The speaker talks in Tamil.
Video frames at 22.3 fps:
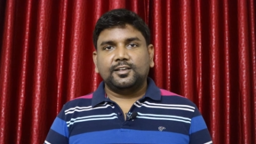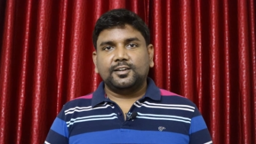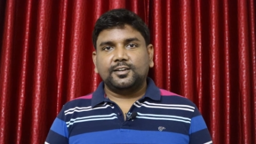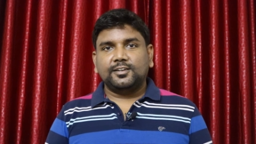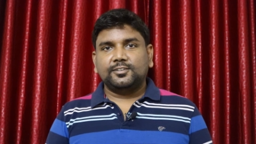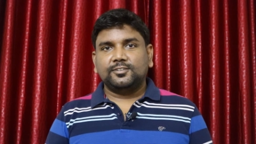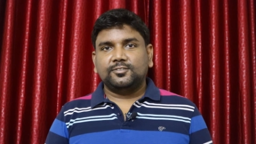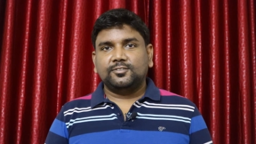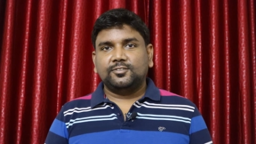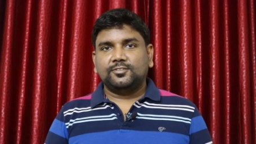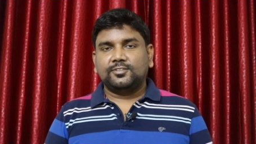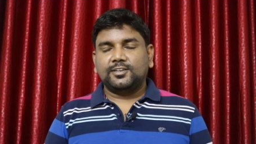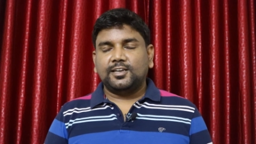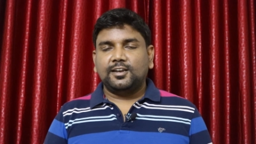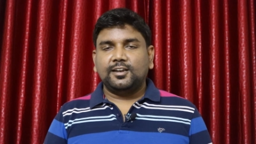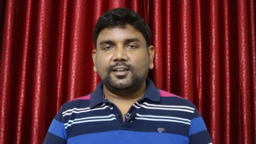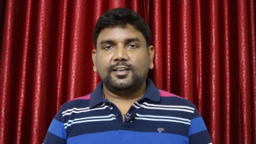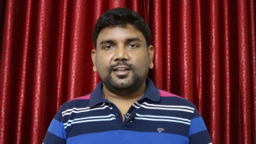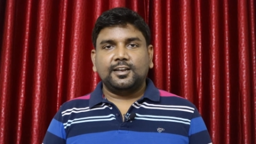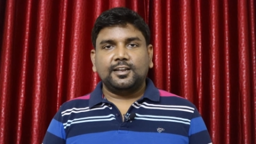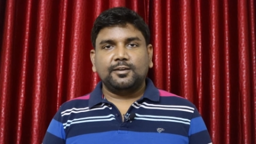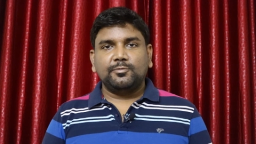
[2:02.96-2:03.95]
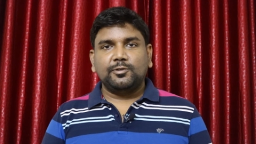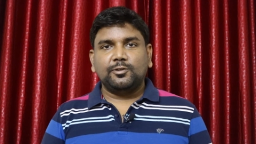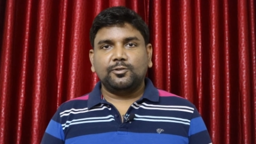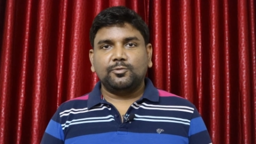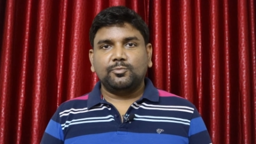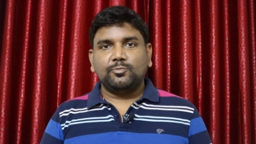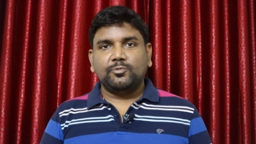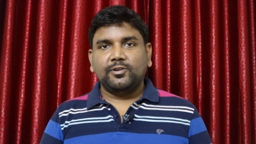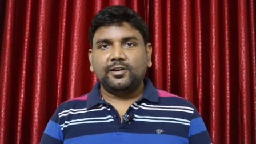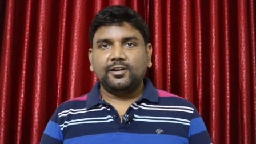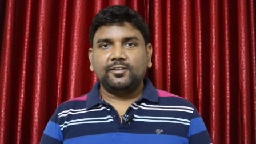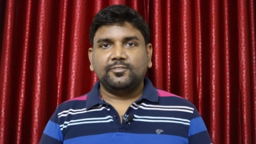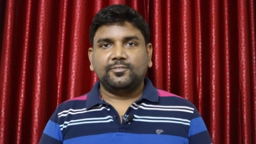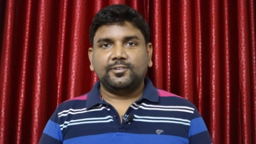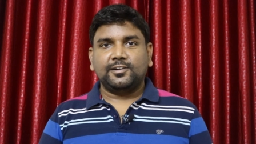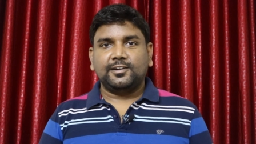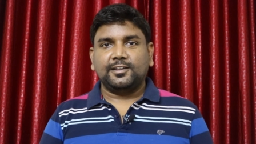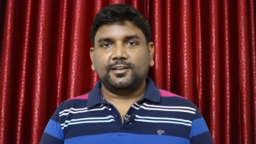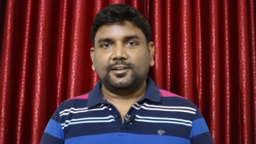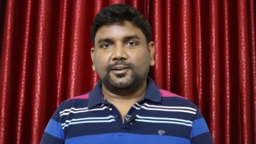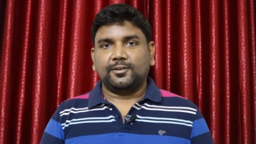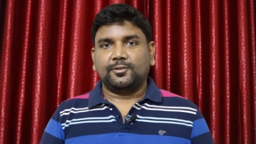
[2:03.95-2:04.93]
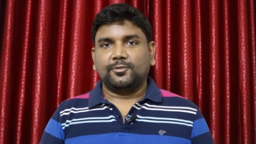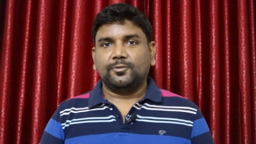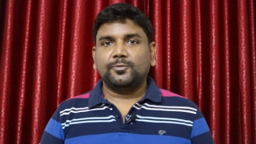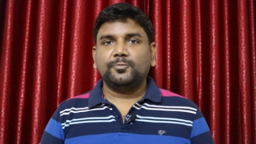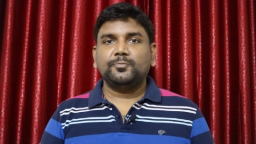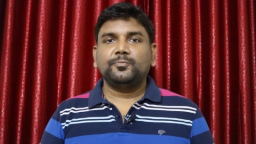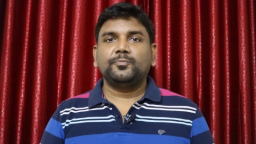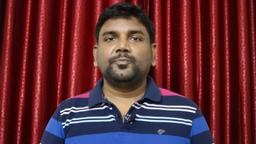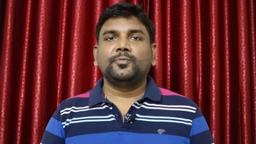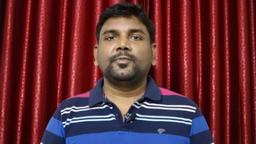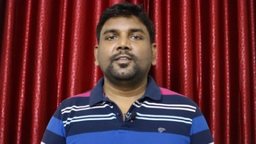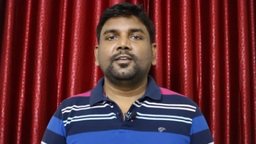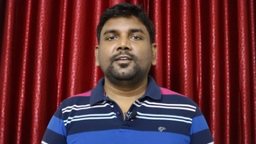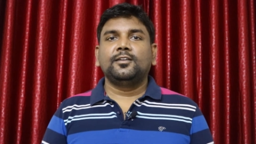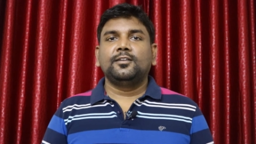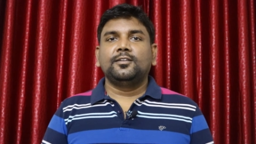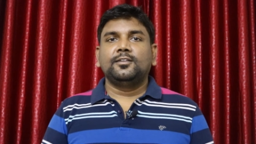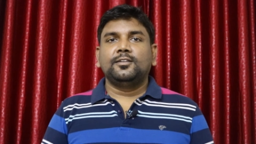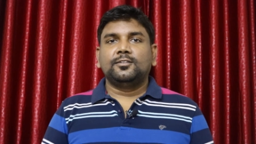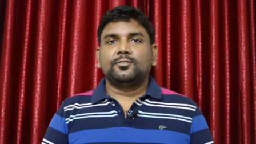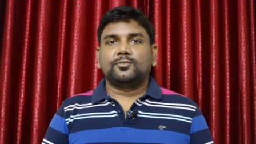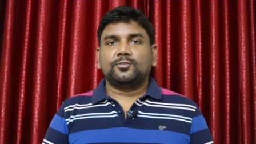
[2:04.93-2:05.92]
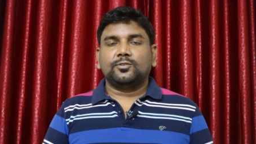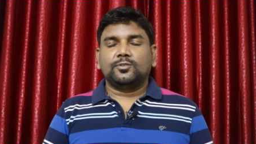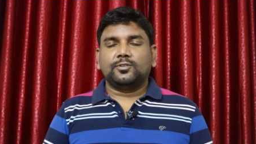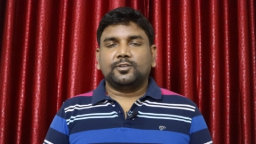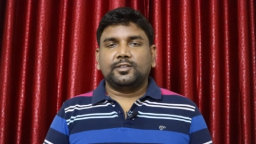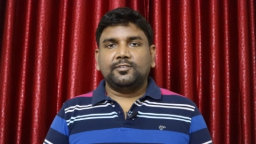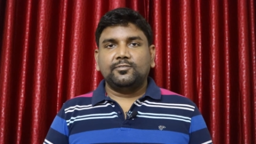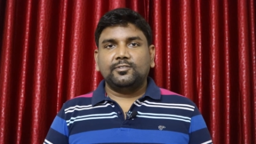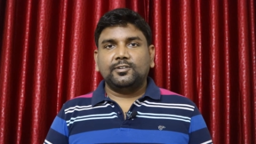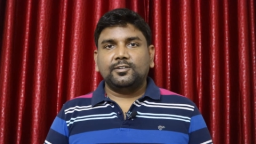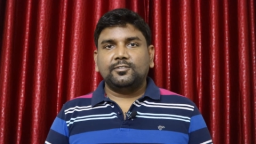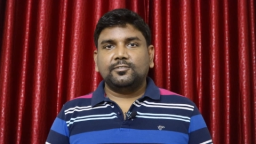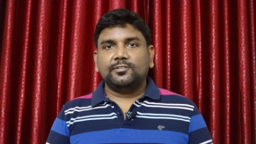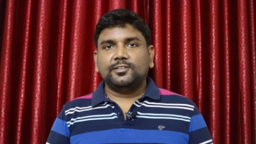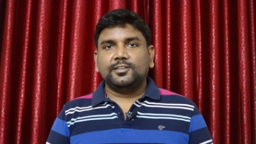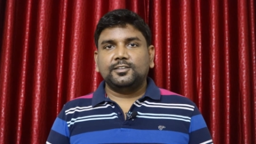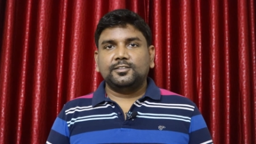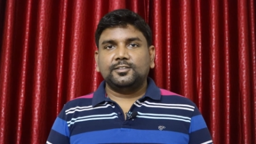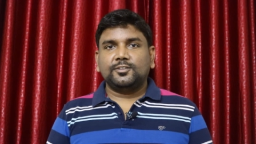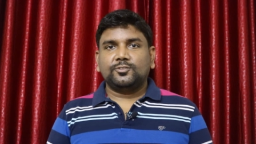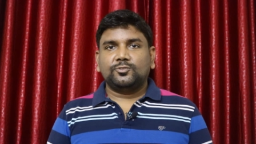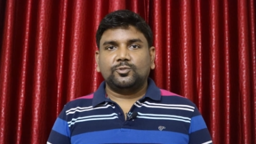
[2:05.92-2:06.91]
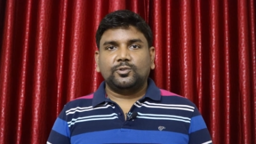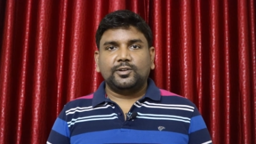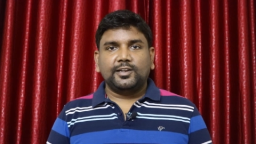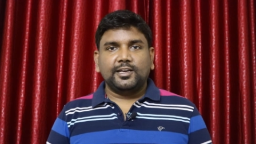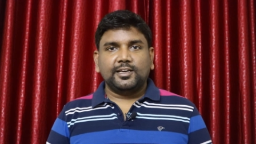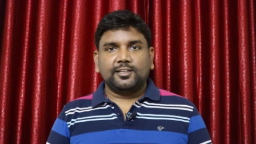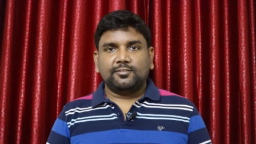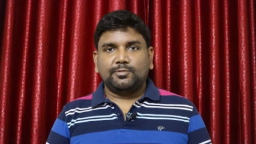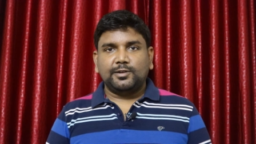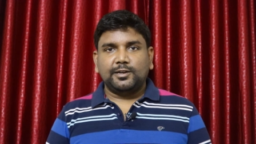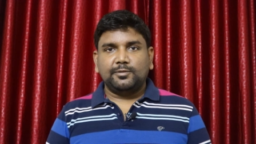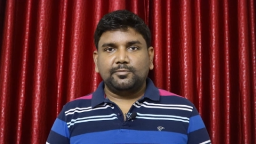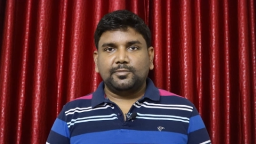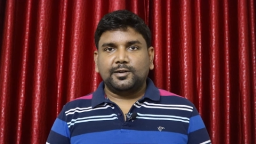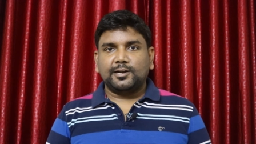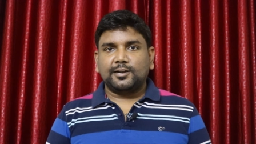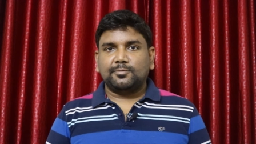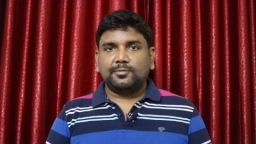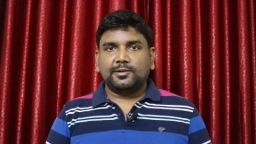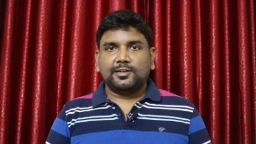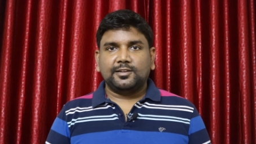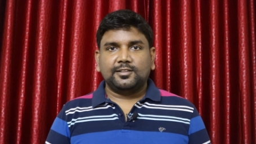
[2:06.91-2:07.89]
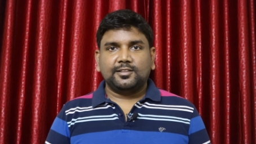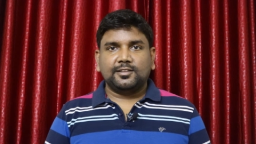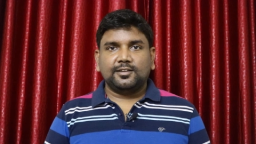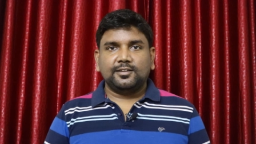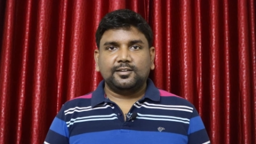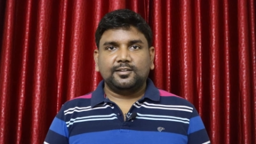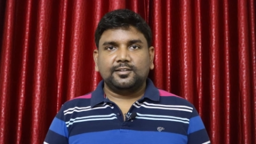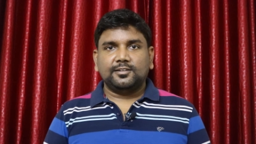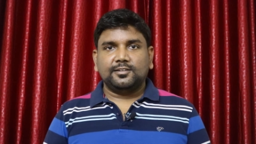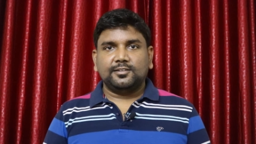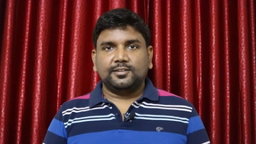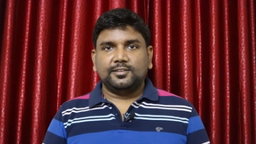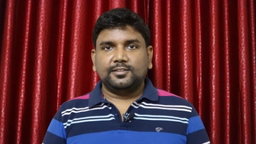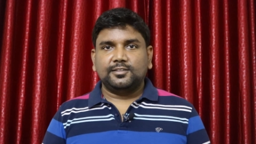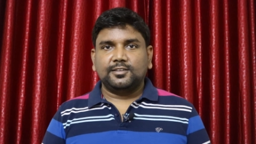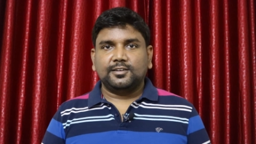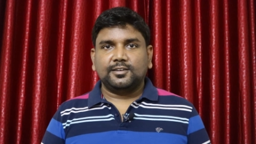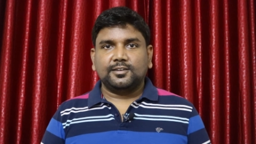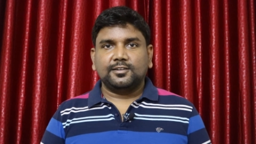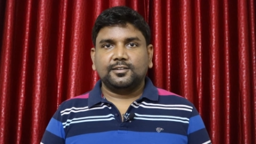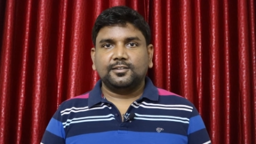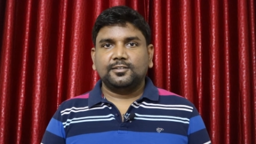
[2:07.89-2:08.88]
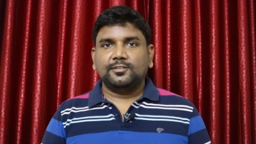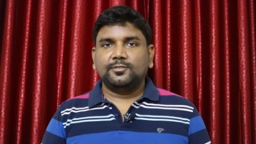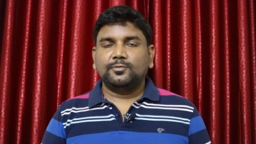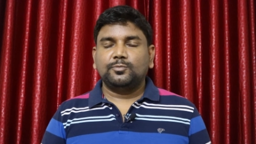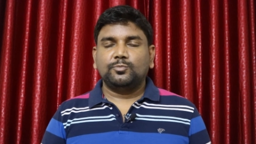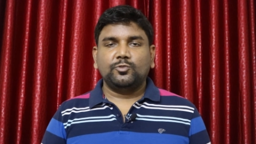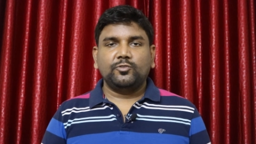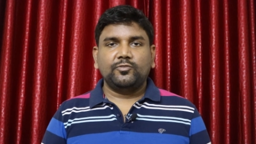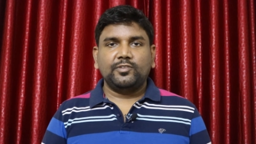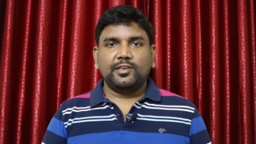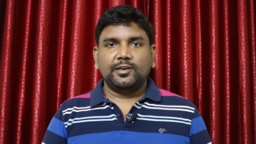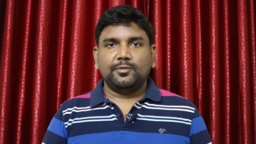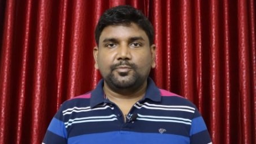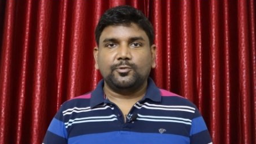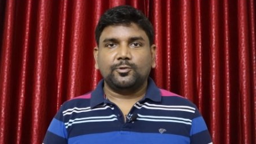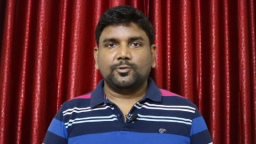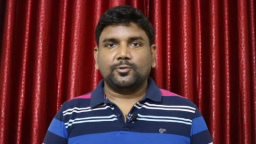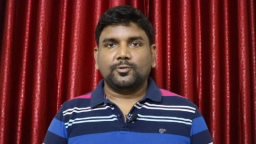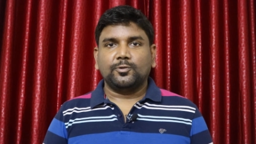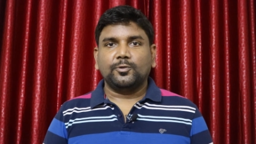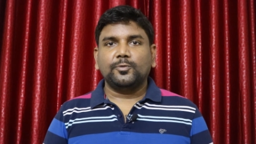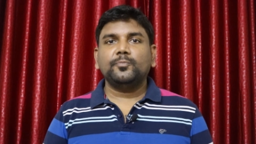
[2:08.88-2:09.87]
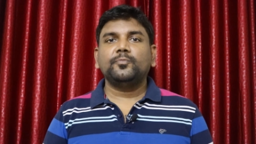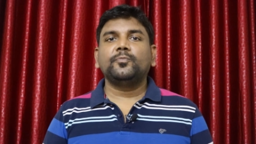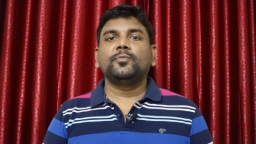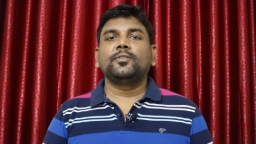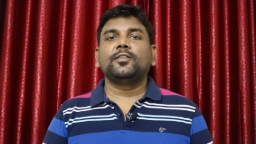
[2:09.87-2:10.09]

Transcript: நரேஷன் ஸ்டைல் எல்லாமே ரொம்பவே டிஃப்ரெண்ட்டாக இருக்கும் ஸோ இவர் வந்து இந்த ஸ்டோரியை எக்ஸ்பிளைன் பண்ணுற மாதிரி தான் இந்த மூவியே போகும்